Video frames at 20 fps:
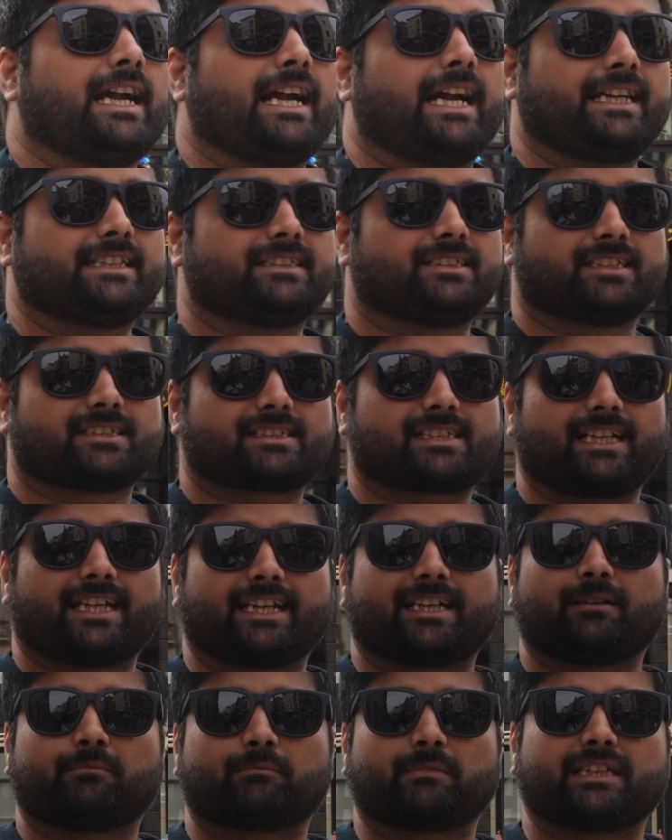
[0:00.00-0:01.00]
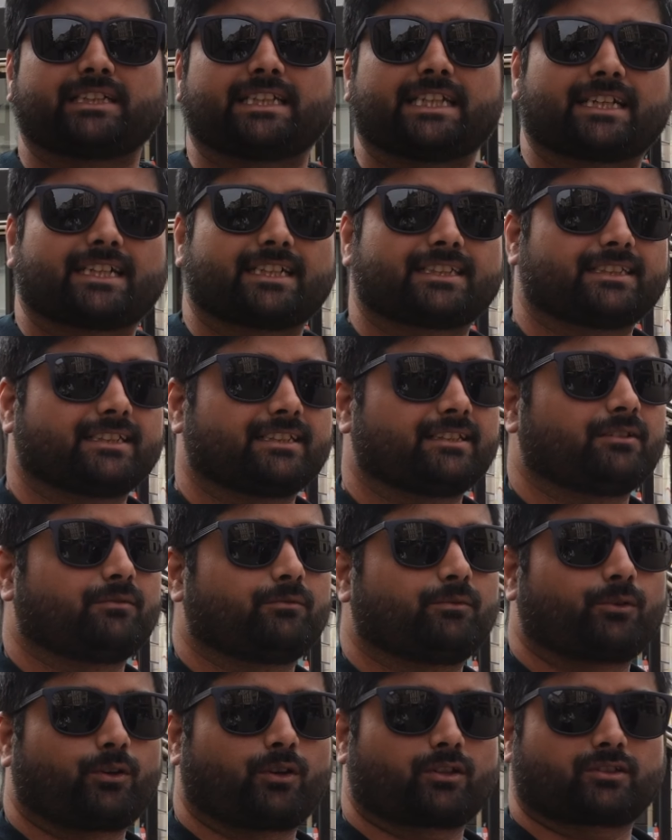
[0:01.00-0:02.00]
एंड जस्ट लाइक हमने देखा था
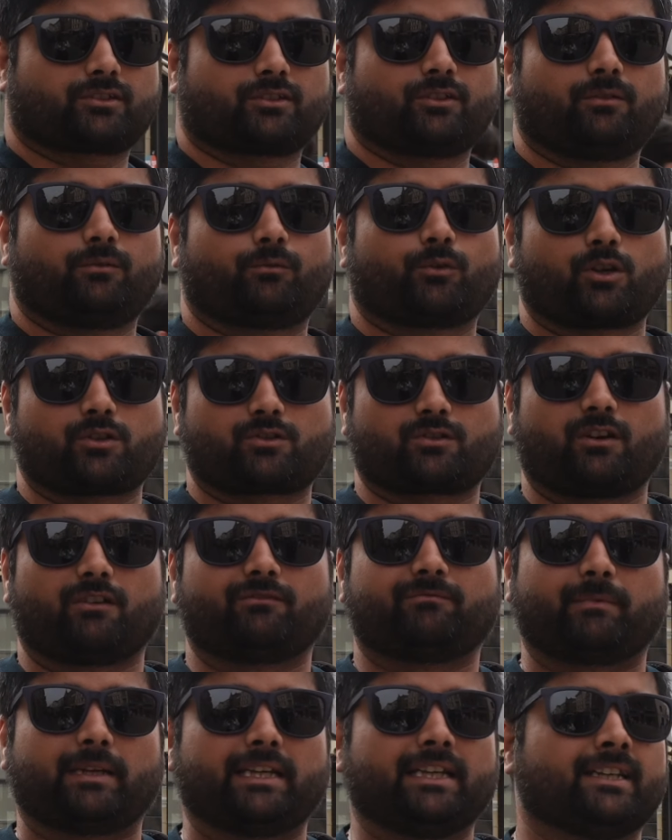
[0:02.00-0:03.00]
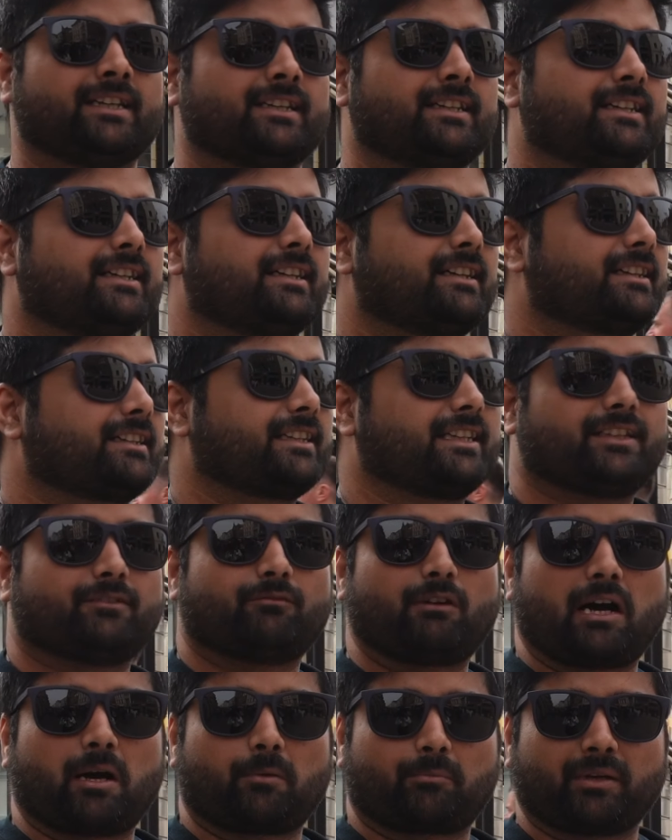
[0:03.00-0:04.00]
ब्रॉसॉब में कि
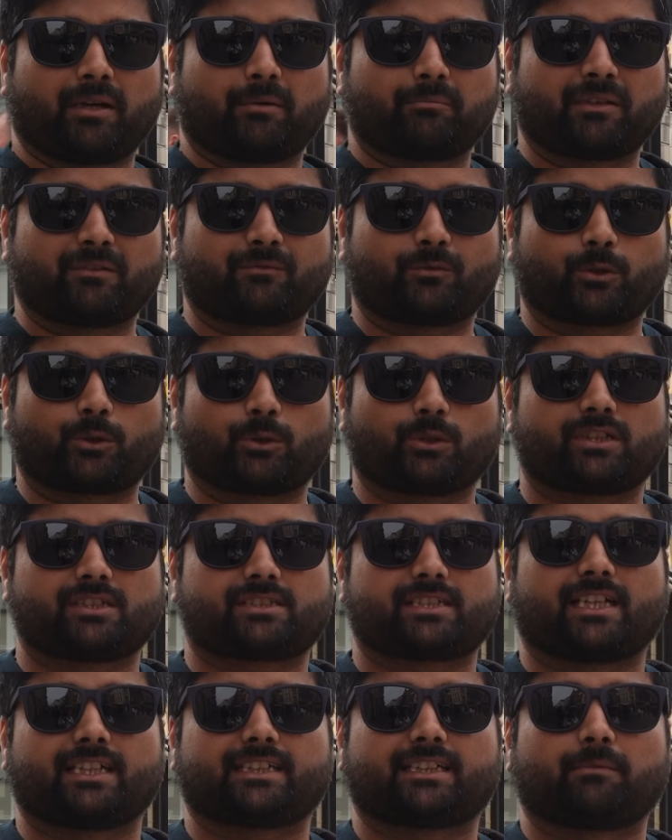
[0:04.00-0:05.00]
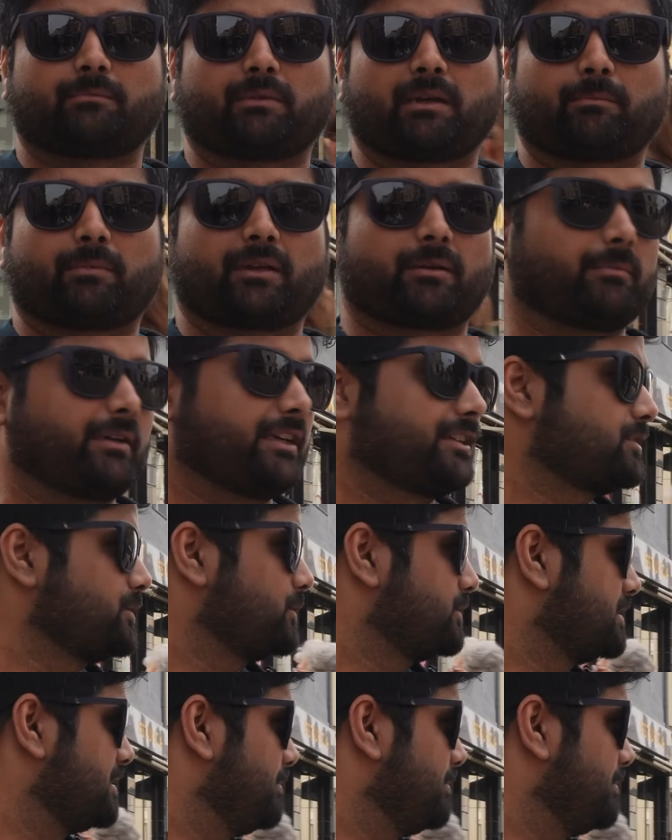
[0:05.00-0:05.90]
वहाँ पे हमने फ़ोटो खिंचाया था पेपर में सो